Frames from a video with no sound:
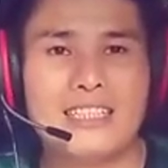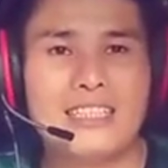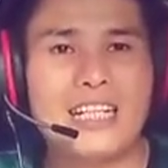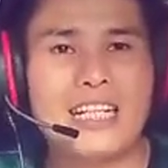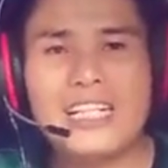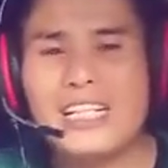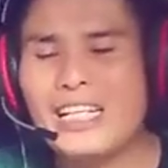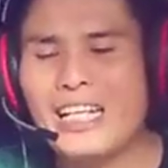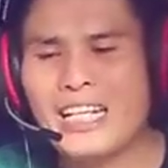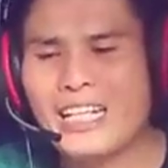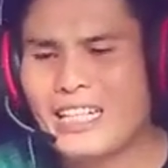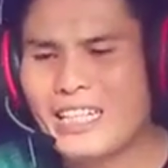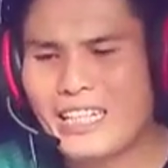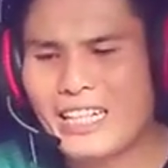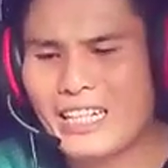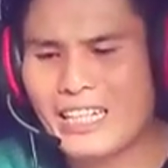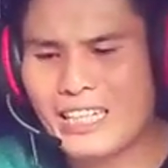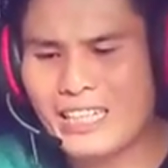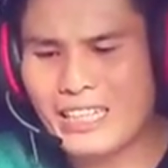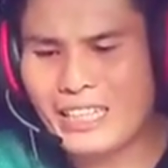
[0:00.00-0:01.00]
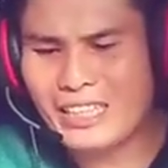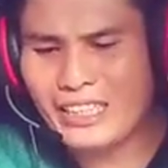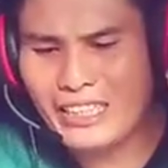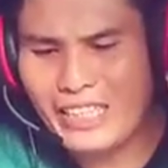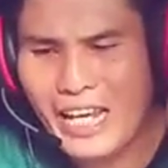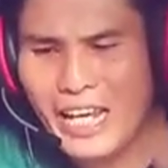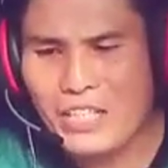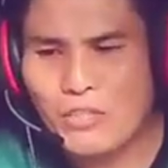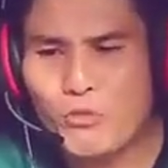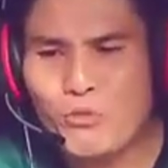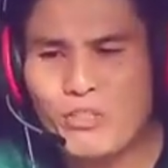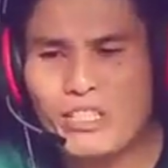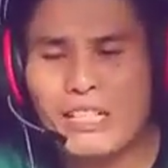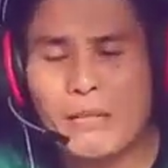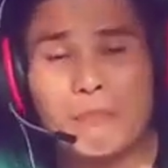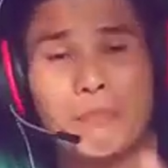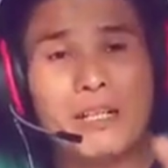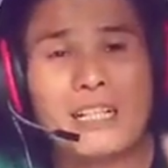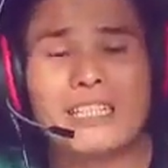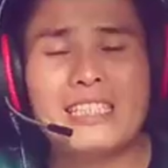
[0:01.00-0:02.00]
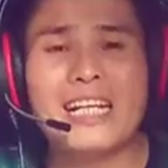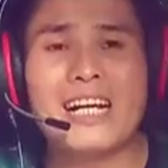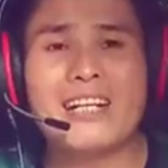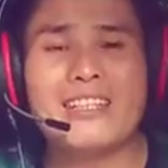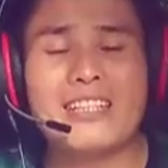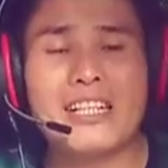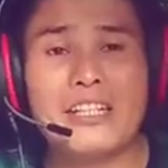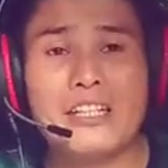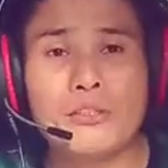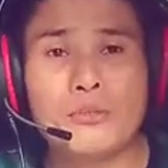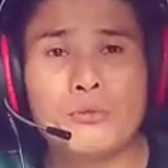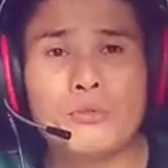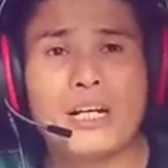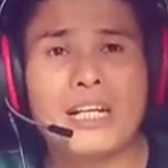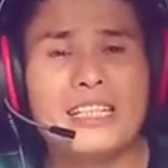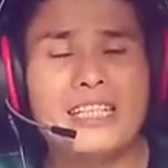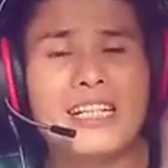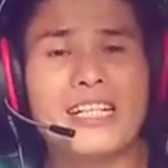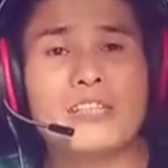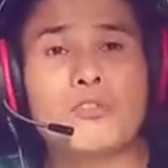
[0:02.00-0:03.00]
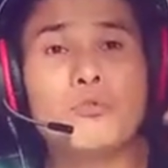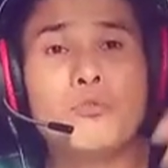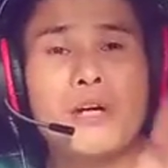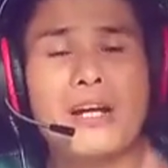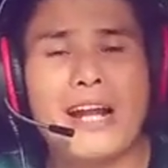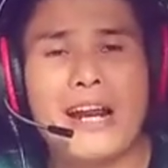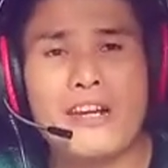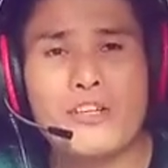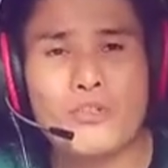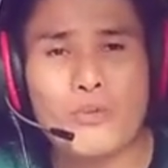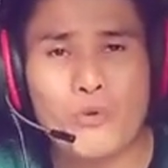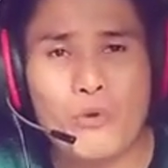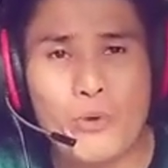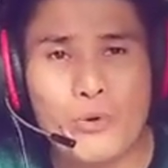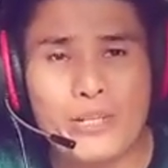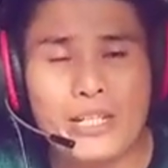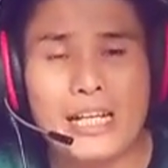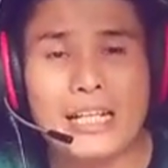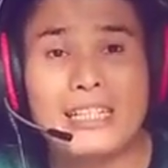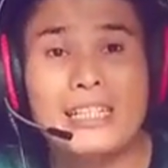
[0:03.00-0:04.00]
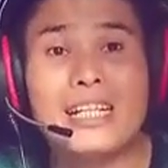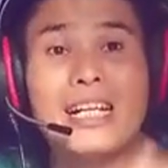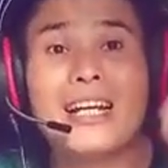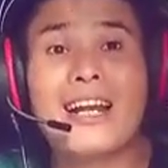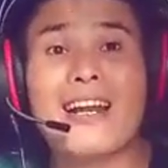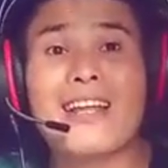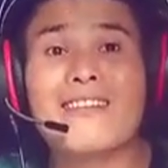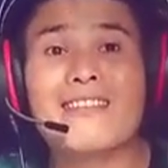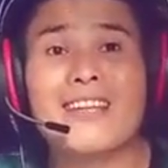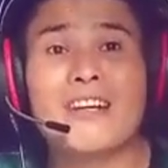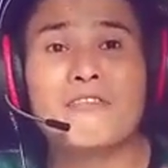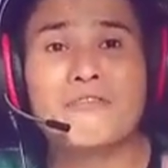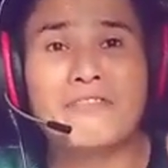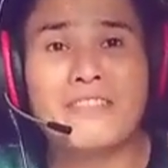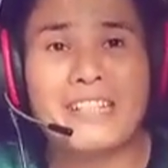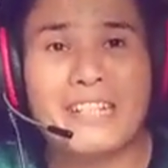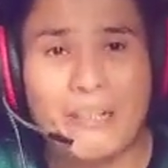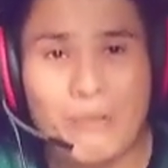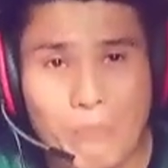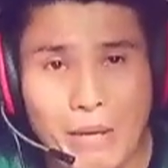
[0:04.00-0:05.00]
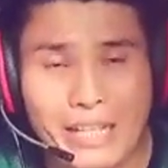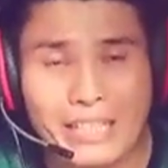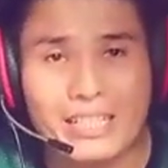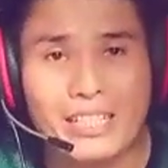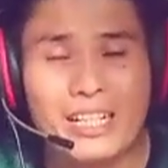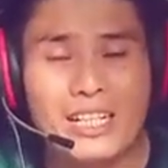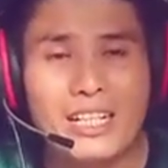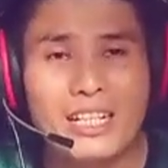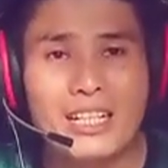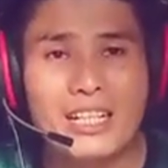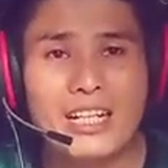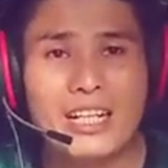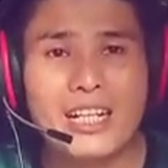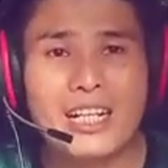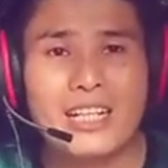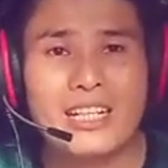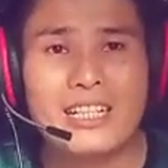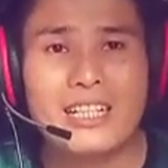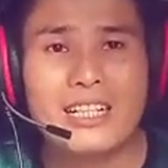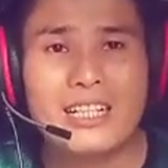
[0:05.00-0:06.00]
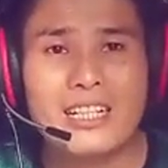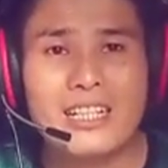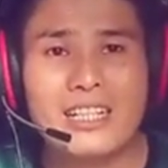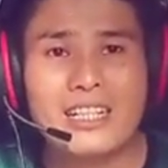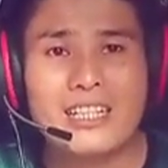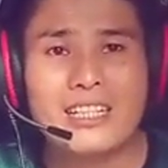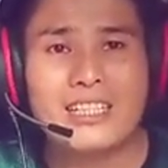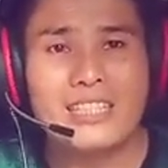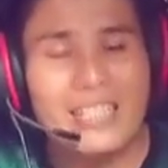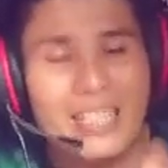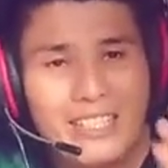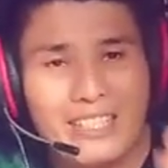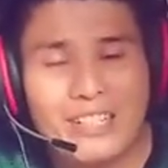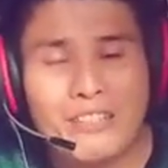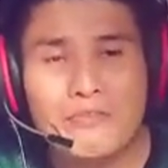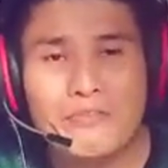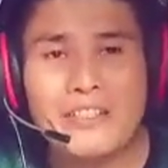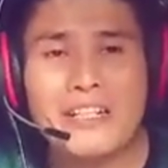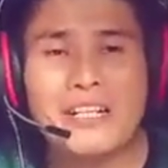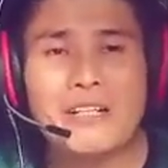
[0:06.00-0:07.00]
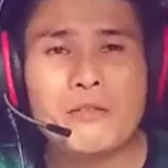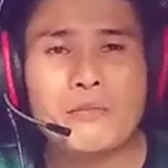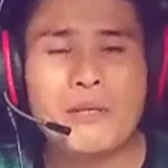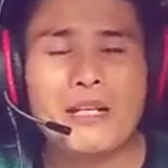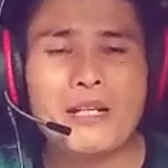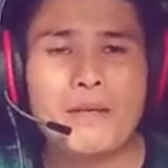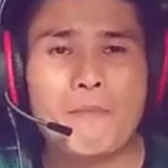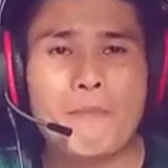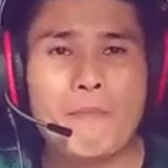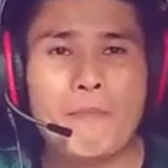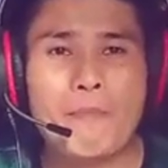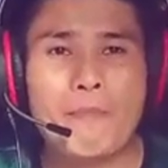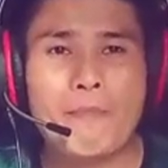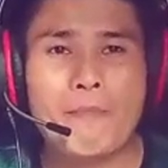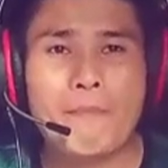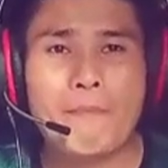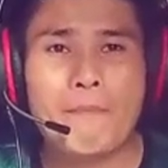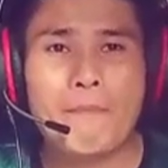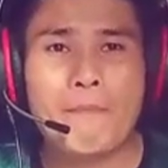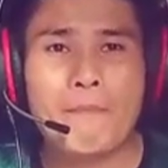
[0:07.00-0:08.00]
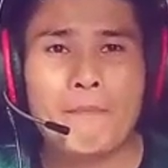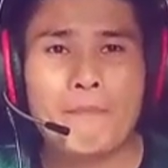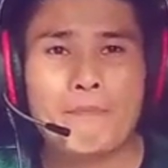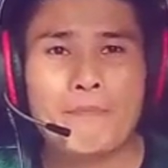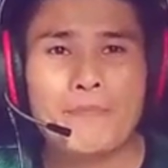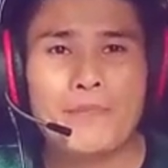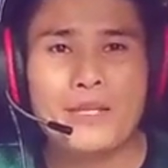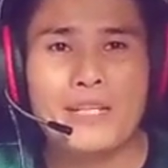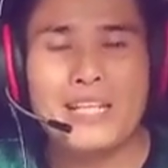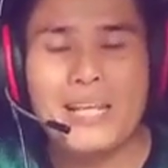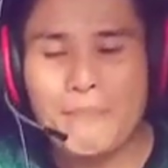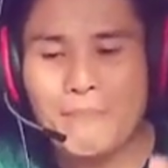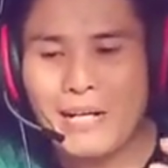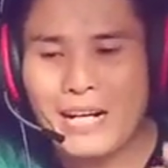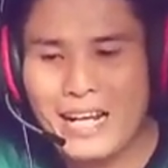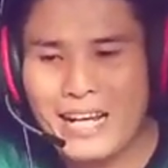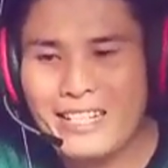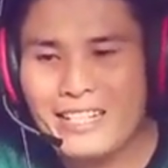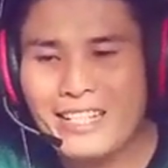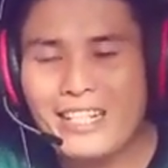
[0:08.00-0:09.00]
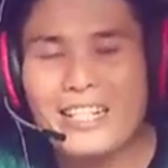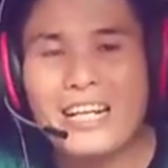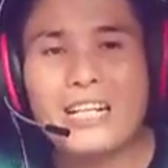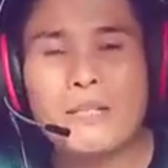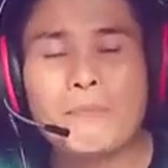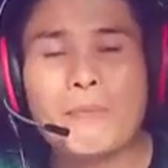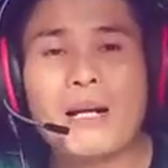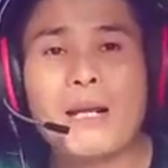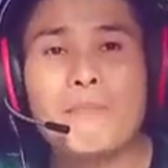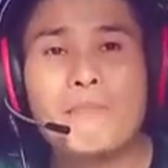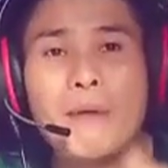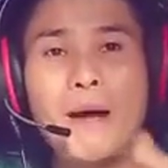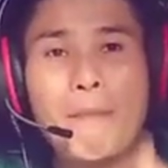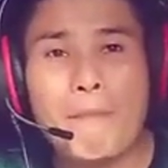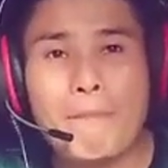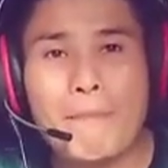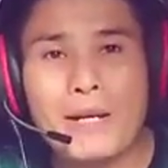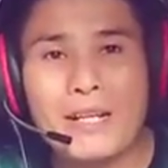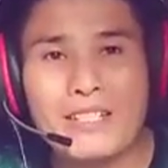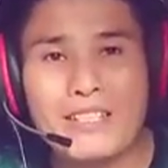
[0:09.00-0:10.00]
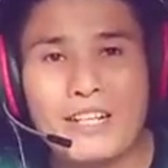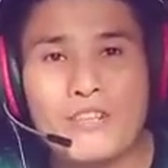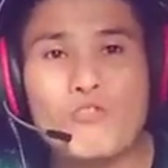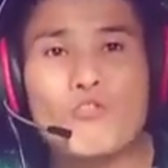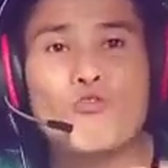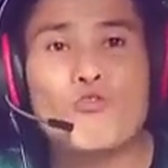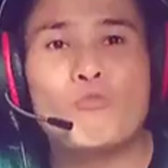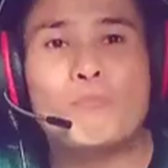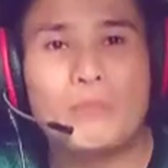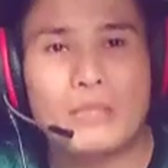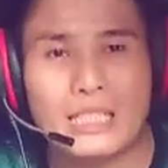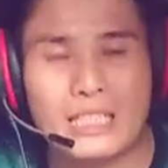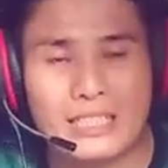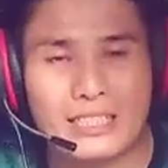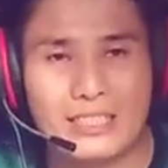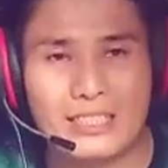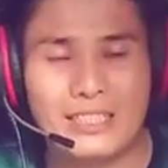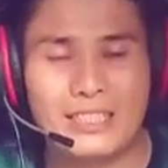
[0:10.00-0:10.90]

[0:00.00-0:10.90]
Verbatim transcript: Jadi Yesus tidak pernah dia akan jadi Tuhan. Dia Tuhan dari sononya. Dia adalah sang firman. Ya. Dia sang firman. Dia berasal daripada Bapa sang sumber.